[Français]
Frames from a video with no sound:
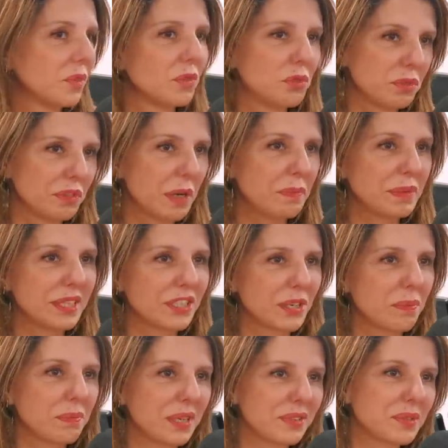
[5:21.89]
Une famille,
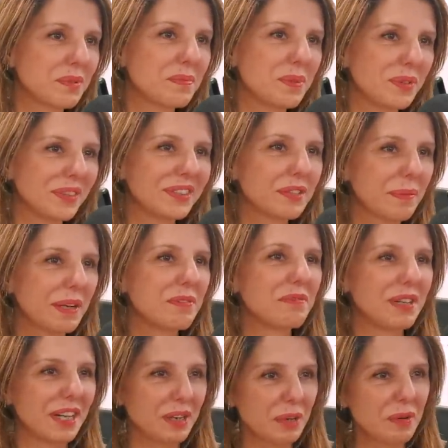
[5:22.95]
j'aime bien ce mot. Je
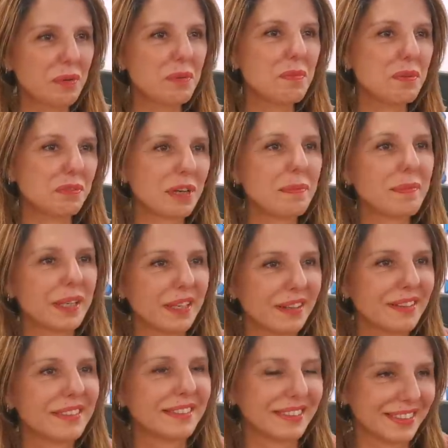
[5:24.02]
préfère le, mot famille. Dont,